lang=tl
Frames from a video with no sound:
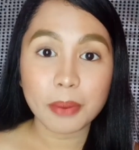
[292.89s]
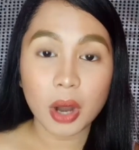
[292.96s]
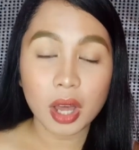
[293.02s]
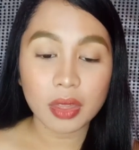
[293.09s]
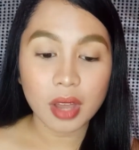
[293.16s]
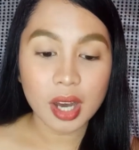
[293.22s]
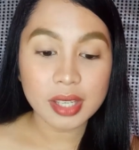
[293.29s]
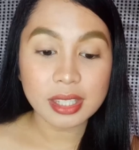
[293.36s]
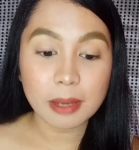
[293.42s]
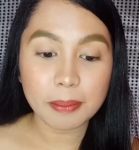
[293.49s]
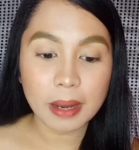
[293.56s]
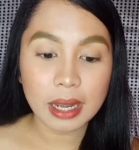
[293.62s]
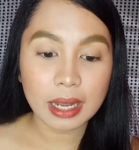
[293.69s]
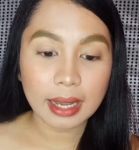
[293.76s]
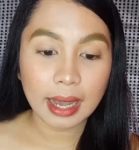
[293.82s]
products
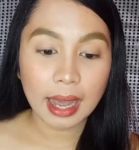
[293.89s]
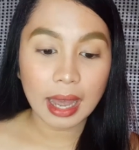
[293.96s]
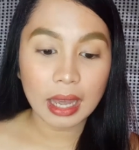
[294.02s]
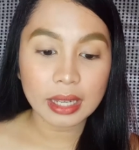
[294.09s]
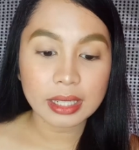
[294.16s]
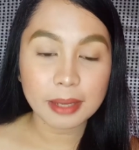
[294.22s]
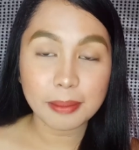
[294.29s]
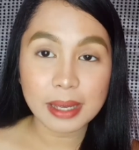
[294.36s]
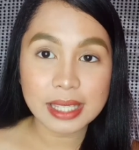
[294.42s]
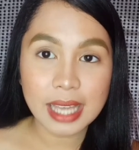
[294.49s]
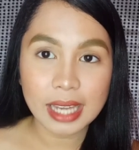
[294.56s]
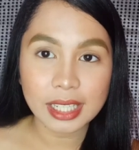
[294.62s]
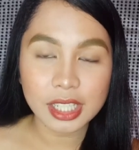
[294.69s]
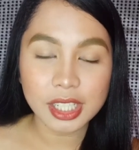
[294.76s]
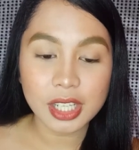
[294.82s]
kapag ka
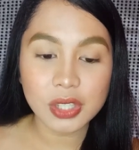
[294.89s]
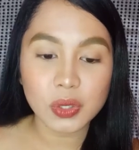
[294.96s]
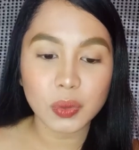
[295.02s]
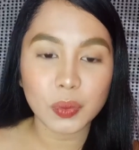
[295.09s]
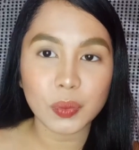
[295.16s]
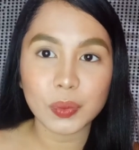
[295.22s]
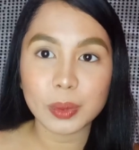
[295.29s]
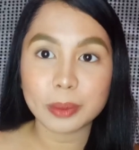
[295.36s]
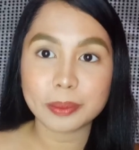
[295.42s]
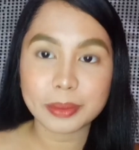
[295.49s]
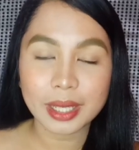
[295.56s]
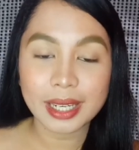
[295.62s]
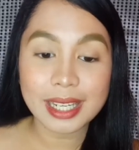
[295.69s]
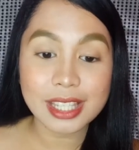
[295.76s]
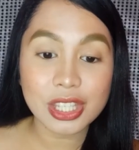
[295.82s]
nabasa na siya. So,
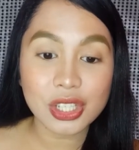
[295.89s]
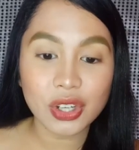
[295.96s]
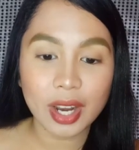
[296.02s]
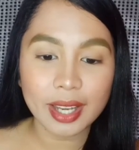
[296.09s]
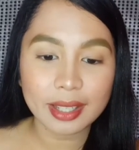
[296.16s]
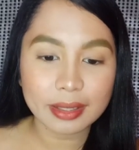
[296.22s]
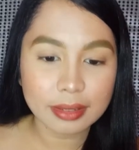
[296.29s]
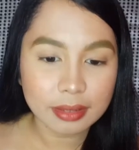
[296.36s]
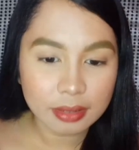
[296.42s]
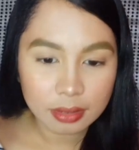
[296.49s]
let's try.